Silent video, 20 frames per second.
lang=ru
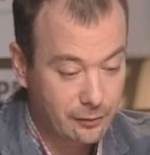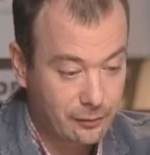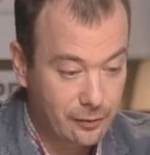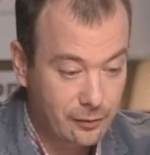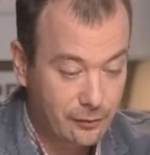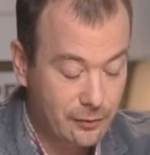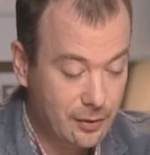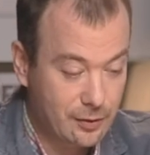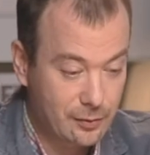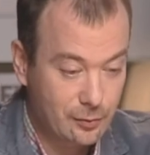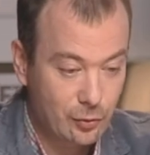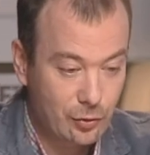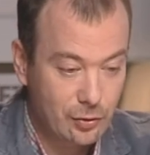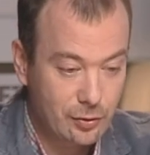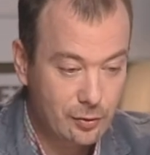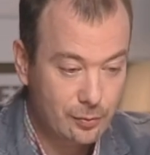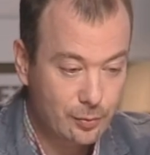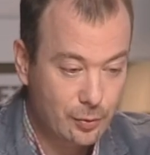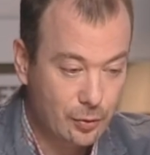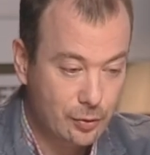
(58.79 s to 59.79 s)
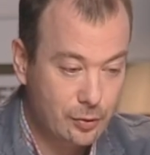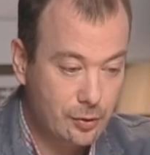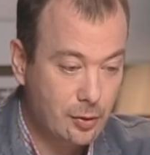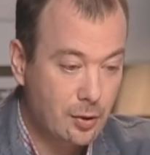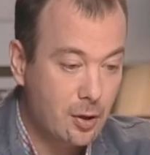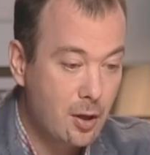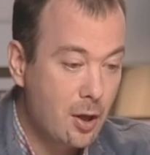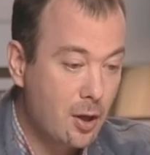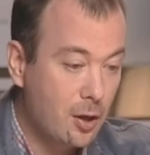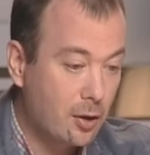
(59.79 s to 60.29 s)
невозможно просто.
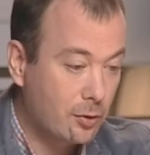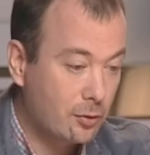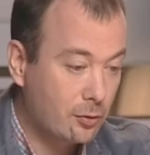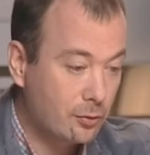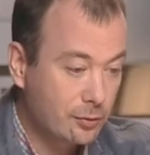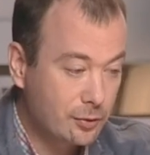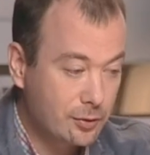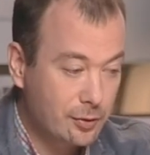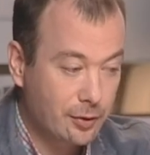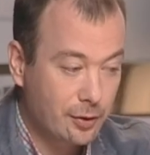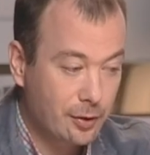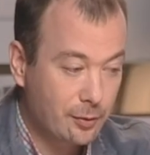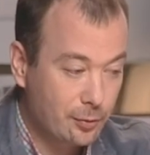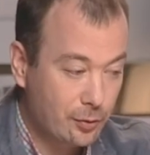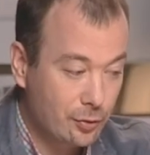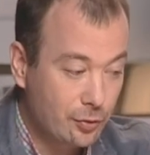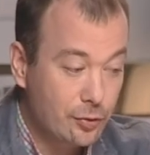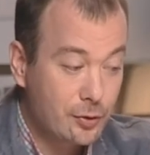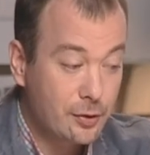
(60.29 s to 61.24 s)
Но Сергей Петрович,